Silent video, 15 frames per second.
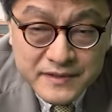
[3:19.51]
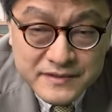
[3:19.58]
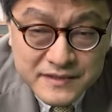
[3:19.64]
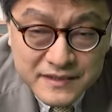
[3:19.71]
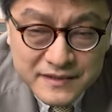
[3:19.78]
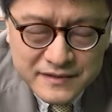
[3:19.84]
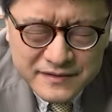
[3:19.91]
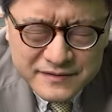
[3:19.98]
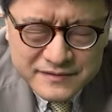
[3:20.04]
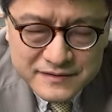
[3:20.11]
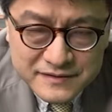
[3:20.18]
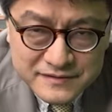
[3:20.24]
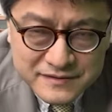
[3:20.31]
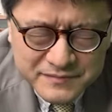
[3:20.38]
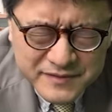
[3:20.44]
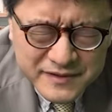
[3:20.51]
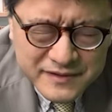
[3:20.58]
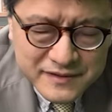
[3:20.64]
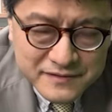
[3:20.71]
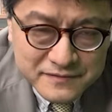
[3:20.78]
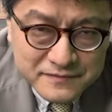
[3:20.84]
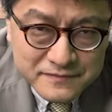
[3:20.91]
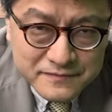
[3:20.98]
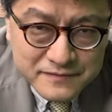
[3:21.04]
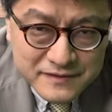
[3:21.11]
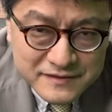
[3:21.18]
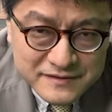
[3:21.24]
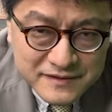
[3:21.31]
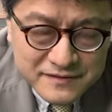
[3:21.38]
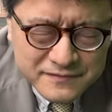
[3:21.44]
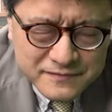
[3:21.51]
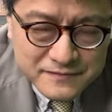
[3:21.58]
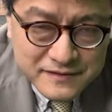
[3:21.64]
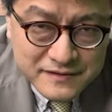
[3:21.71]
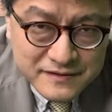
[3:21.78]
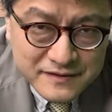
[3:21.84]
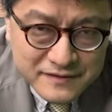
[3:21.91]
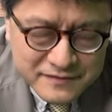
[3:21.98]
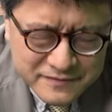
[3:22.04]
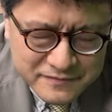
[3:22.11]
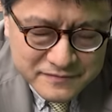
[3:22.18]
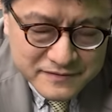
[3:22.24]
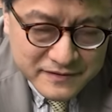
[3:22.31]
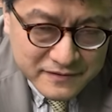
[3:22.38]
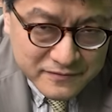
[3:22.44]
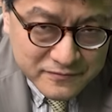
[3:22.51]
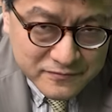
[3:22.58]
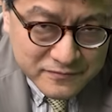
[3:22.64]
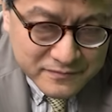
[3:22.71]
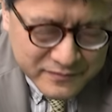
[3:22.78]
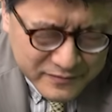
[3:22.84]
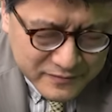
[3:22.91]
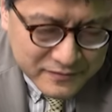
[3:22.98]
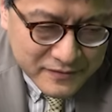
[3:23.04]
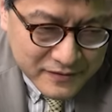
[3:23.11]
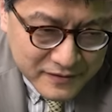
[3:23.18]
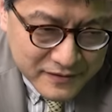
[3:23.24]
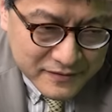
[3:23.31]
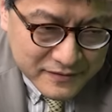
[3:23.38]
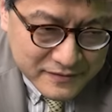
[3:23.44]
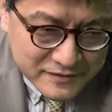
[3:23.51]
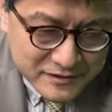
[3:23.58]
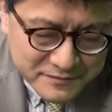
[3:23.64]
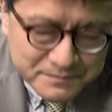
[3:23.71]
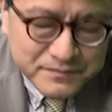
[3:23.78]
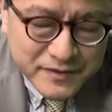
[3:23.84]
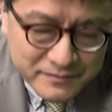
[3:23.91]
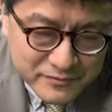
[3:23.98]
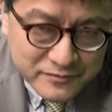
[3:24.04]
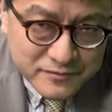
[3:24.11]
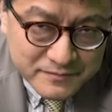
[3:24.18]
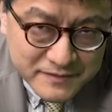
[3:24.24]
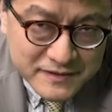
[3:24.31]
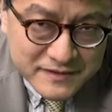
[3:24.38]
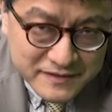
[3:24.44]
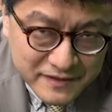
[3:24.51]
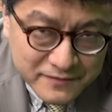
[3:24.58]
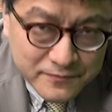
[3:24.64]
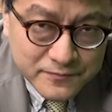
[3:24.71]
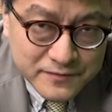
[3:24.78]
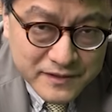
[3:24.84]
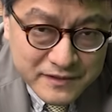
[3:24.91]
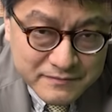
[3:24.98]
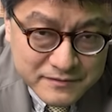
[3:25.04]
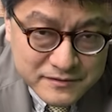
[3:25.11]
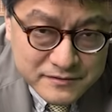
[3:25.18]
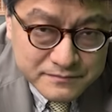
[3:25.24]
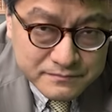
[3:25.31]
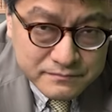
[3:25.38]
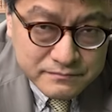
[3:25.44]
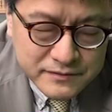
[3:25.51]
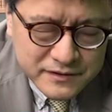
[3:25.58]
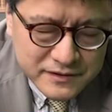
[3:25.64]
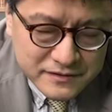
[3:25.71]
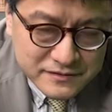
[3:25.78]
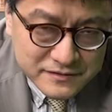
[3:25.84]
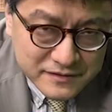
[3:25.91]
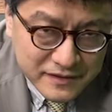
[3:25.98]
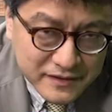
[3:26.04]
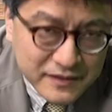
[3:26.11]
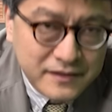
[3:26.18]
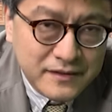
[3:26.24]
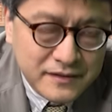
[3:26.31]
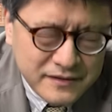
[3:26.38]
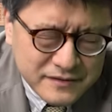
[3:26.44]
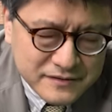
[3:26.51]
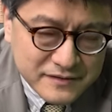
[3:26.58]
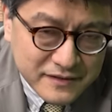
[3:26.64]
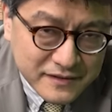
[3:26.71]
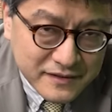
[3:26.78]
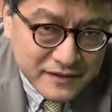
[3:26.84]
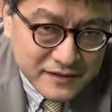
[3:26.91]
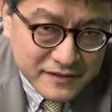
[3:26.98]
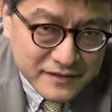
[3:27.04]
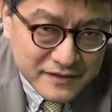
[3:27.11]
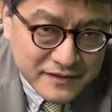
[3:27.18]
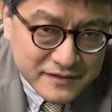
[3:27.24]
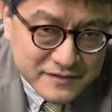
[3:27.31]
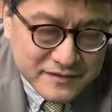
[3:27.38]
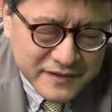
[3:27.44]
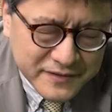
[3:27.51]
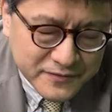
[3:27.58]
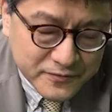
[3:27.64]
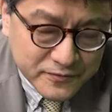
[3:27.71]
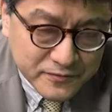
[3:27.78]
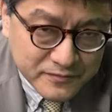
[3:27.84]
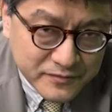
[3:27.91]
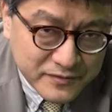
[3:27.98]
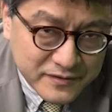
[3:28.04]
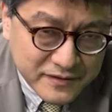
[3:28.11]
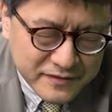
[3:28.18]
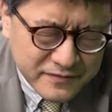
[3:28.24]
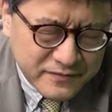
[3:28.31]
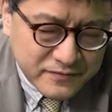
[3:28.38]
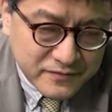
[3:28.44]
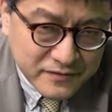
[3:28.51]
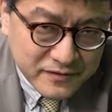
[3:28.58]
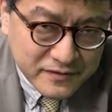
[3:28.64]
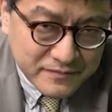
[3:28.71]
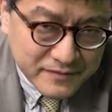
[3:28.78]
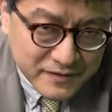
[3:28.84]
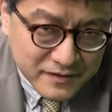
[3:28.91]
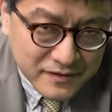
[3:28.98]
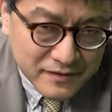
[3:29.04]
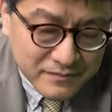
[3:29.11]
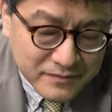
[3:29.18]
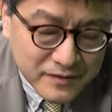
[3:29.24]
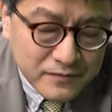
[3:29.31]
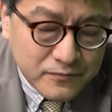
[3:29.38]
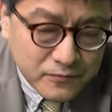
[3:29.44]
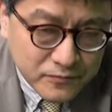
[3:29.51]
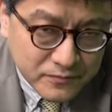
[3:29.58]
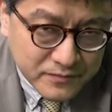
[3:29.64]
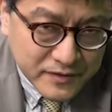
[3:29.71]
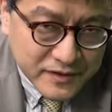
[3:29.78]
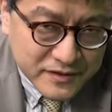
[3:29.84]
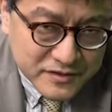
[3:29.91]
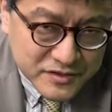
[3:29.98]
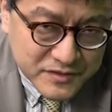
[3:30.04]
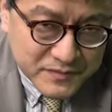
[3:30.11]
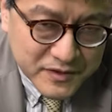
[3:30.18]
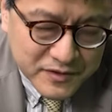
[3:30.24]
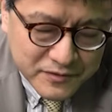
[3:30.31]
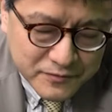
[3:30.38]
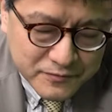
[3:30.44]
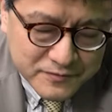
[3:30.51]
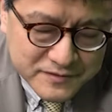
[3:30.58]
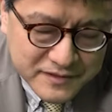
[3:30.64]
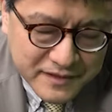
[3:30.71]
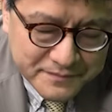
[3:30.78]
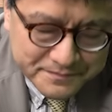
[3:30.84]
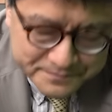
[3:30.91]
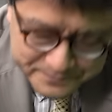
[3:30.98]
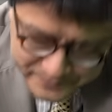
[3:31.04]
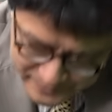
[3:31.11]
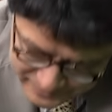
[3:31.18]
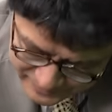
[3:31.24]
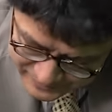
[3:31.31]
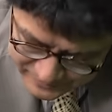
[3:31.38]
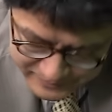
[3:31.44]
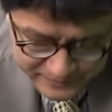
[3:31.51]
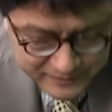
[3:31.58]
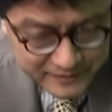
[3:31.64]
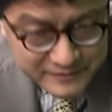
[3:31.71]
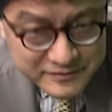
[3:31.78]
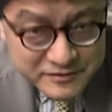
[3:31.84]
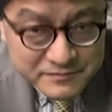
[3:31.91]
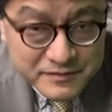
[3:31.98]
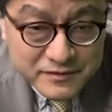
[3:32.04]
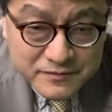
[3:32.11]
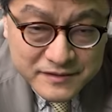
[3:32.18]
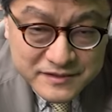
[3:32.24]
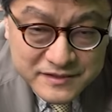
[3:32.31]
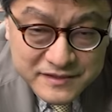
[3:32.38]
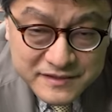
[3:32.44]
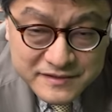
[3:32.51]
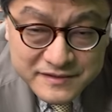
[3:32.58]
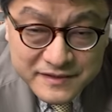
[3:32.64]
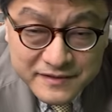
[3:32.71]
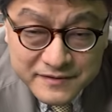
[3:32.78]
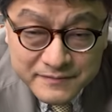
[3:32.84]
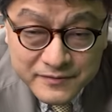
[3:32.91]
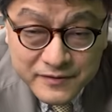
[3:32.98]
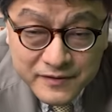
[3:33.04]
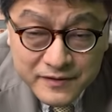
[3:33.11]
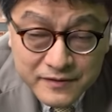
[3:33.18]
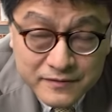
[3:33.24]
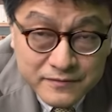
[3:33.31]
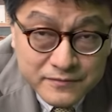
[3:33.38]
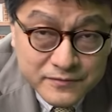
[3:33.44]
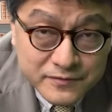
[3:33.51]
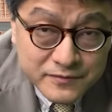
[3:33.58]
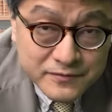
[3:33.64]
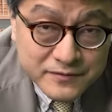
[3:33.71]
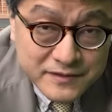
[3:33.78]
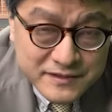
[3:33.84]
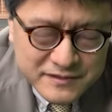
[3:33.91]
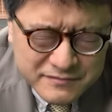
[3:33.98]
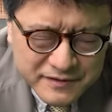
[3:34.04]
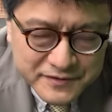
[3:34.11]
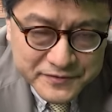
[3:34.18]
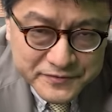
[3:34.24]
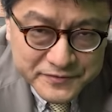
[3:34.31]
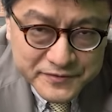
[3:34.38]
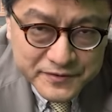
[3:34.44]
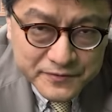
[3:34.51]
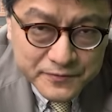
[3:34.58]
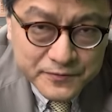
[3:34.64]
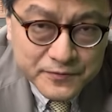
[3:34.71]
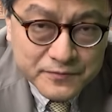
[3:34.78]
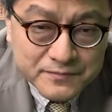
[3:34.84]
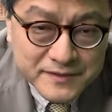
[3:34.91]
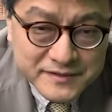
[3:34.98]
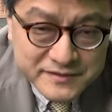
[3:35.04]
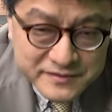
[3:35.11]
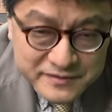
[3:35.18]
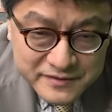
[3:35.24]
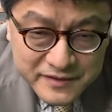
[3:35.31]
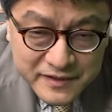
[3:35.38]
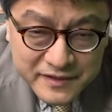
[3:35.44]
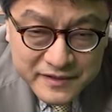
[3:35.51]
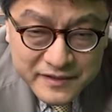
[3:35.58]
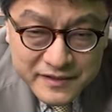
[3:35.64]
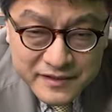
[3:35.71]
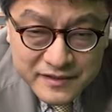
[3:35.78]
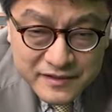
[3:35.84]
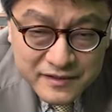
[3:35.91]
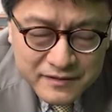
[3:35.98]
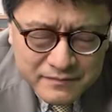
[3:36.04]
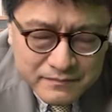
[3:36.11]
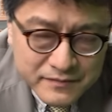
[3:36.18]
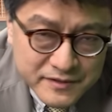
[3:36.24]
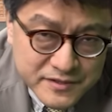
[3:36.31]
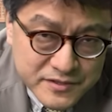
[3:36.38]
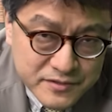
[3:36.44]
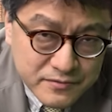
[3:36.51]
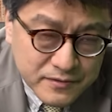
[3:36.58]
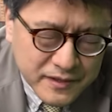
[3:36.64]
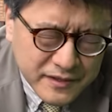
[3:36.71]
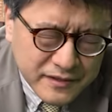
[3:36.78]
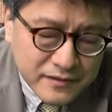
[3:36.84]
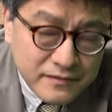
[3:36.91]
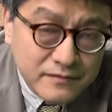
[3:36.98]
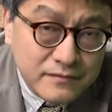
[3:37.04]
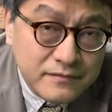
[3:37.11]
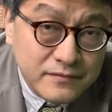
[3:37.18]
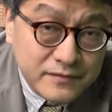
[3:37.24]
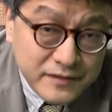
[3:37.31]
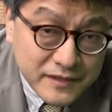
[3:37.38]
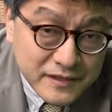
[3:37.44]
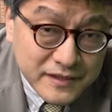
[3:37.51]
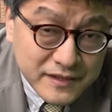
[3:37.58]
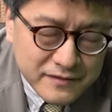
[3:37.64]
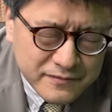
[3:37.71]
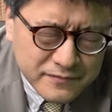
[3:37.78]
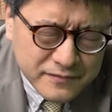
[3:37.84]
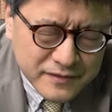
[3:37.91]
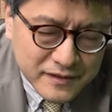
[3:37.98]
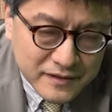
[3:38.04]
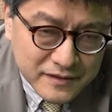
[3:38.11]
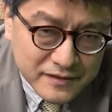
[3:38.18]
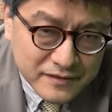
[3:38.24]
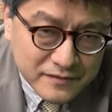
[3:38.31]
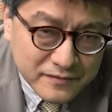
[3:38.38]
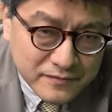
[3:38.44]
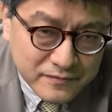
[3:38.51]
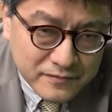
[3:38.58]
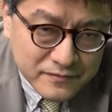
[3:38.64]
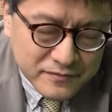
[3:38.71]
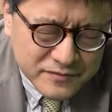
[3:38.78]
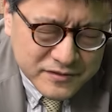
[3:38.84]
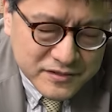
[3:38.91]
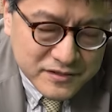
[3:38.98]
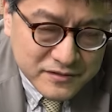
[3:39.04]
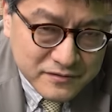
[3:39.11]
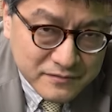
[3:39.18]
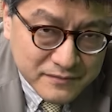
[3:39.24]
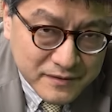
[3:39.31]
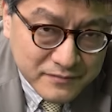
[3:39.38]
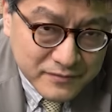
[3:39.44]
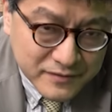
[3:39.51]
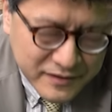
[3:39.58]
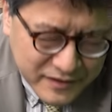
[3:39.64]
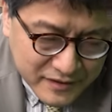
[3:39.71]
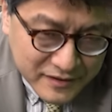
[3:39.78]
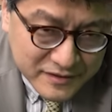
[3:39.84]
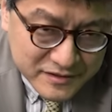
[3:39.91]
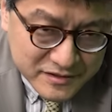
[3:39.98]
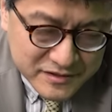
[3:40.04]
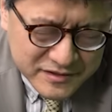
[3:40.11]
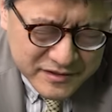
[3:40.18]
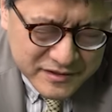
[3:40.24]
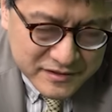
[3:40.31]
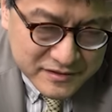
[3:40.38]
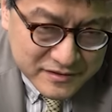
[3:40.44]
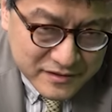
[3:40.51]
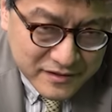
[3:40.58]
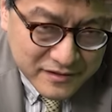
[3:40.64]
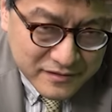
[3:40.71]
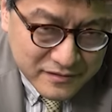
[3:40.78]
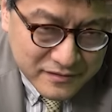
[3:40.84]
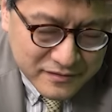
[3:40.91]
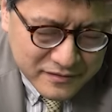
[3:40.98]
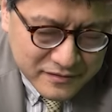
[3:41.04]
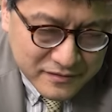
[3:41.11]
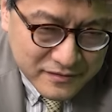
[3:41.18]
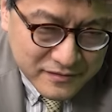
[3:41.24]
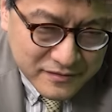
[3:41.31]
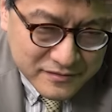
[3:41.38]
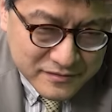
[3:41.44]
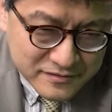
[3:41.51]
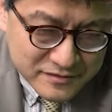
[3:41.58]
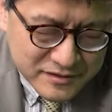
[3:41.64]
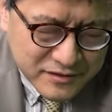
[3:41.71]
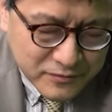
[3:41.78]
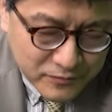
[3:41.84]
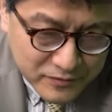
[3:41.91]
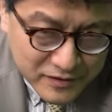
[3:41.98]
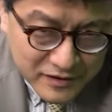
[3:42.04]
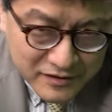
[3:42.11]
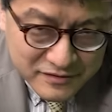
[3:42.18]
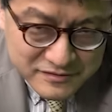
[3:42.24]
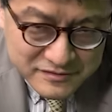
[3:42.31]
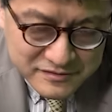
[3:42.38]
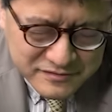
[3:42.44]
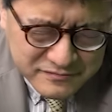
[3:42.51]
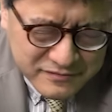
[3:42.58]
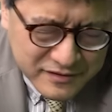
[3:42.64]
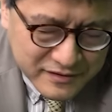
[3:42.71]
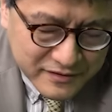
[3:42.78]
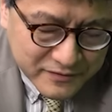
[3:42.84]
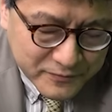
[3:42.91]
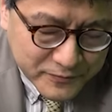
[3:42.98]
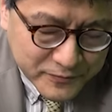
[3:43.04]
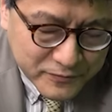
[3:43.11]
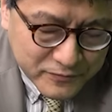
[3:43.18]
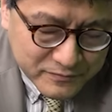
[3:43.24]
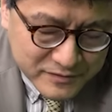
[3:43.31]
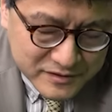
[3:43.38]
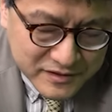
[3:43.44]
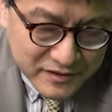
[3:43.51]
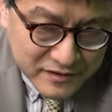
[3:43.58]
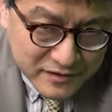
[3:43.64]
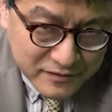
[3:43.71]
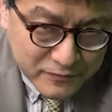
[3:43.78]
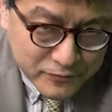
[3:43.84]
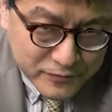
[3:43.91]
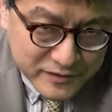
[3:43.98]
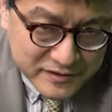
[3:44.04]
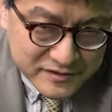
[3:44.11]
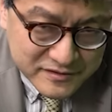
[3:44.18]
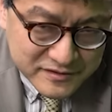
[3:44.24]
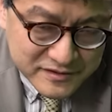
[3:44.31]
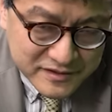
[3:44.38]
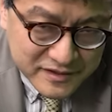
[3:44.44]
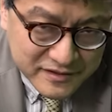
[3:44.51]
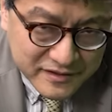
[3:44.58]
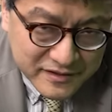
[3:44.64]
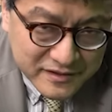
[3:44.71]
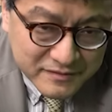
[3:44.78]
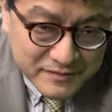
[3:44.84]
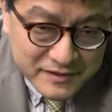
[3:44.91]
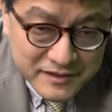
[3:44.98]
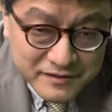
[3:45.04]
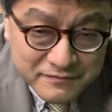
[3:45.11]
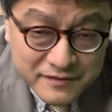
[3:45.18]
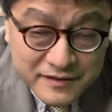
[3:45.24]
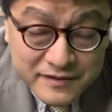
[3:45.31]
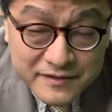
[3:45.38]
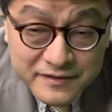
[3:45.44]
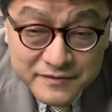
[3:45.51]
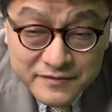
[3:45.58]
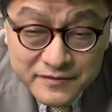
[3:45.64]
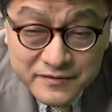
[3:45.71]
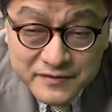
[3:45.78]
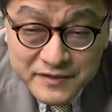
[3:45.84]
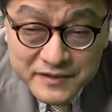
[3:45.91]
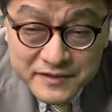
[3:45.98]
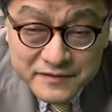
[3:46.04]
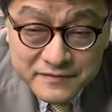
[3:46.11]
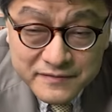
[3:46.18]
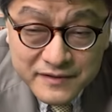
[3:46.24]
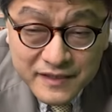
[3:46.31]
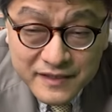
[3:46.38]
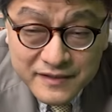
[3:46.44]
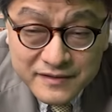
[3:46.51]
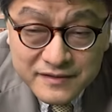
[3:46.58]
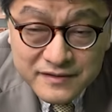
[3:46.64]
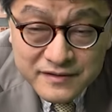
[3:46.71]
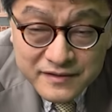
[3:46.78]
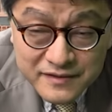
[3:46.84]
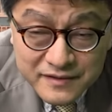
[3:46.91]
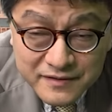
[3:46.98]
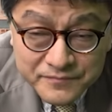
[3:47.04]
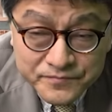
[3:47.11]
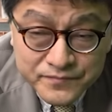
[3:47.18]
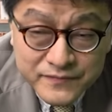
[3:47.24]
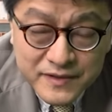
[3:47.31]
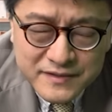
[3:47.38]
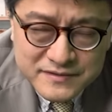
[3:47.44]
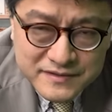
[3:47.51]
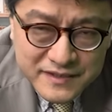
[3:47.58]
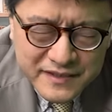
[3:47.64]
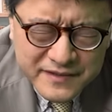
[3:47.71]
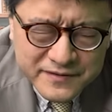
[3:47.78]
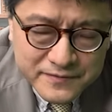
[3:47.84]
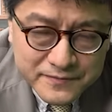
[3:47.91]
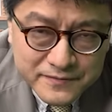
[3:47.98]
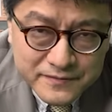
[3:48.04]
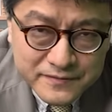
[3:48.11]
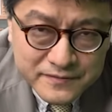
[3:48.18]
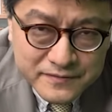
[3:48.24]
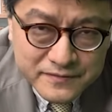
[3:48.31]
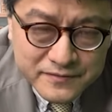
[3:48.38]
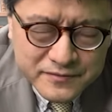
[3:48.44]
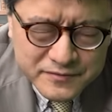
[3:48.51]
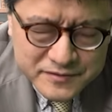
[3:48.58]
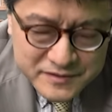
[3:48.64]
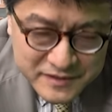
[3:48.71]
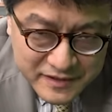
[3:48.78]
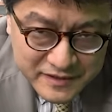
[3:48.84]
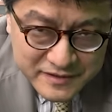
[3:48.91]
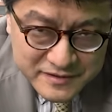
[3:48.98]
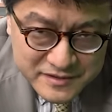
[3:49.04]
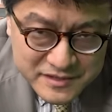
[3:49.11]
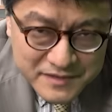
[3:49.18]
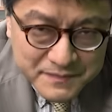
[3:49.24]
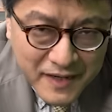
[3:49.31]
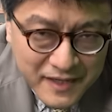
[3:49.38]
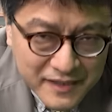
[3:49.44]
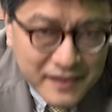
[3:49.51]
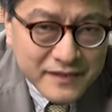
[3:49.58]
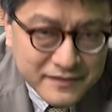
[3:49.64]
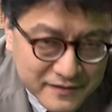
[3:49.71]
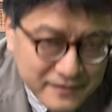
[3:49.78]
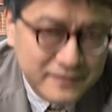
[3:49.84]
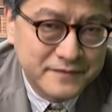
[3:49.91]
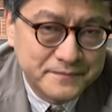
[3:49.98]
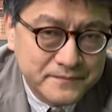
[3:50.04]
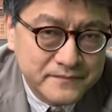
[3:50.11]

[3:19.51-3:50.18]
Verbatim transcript: じゃあなぜみんなの党が参考になるかっていうと成功も失敗も含めて参考になります。まあ、現在政界で勢力を持っているのといえば、まあ、公明自民共産、まあ、なんかね順番おかしいですけれどもこの人たちは優位に及ばず立憲民主党が生き残り野党第一党の地位を守り支持率でなんか自公過半数割れに追い込み政権交代するんじゃないかまで言われてるっていうのは理由があって勢力として地盤があるから。